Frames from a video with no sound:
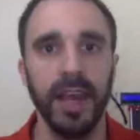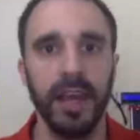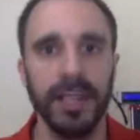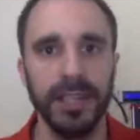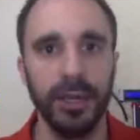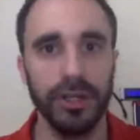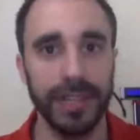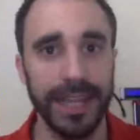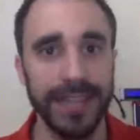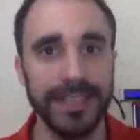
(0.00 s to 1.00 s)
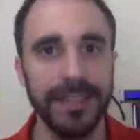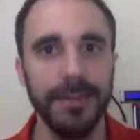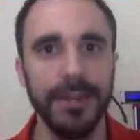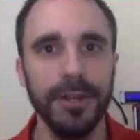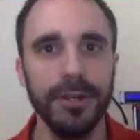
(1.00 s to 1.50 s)
Hola chicos, en este
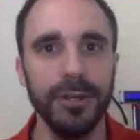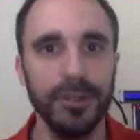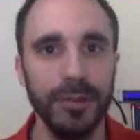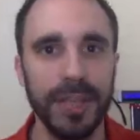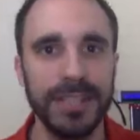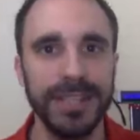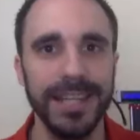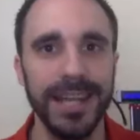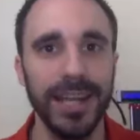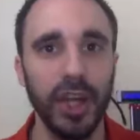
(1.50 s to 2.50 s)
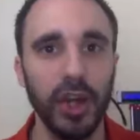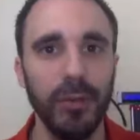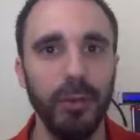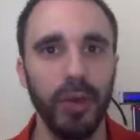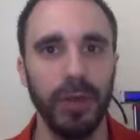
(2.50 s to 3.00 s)
vídeo os voy a enseñar
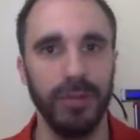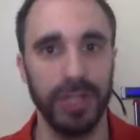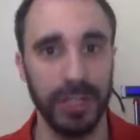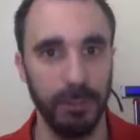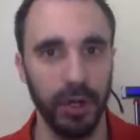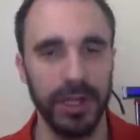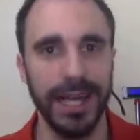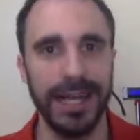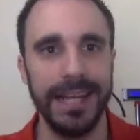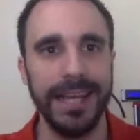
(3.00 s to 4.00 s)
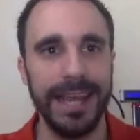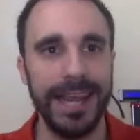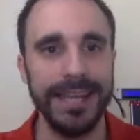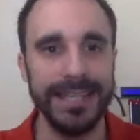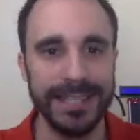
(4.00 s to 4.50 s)
cómo podemos exportar
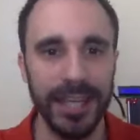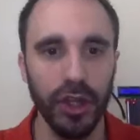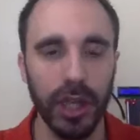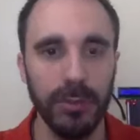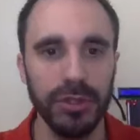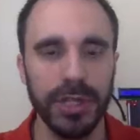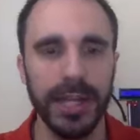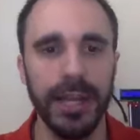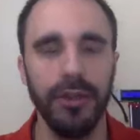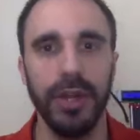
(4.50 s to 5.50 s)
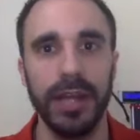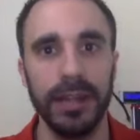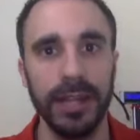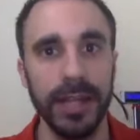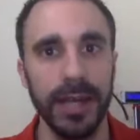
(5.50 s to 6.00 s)
el diseño que hemos creado en
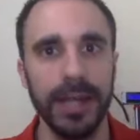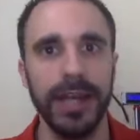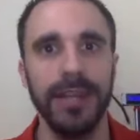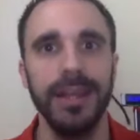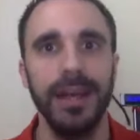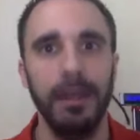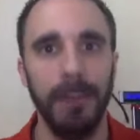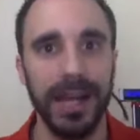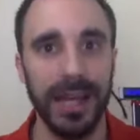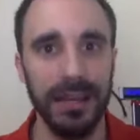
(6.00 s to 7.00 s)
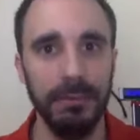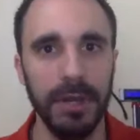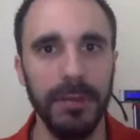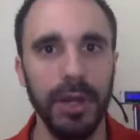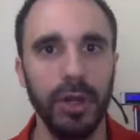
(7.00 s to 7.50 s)
Tinkercad para
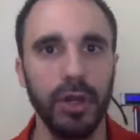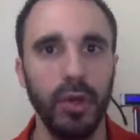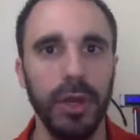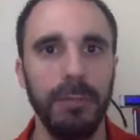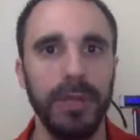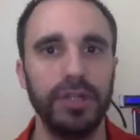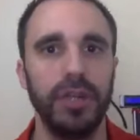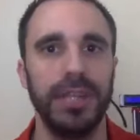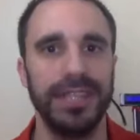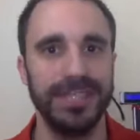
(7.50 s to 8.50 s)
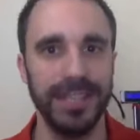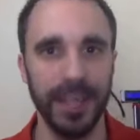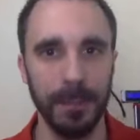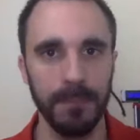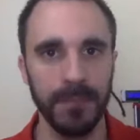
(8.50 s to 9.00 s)
imprimirlo con una impresora
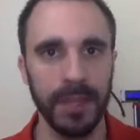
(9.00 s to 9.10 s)
3D.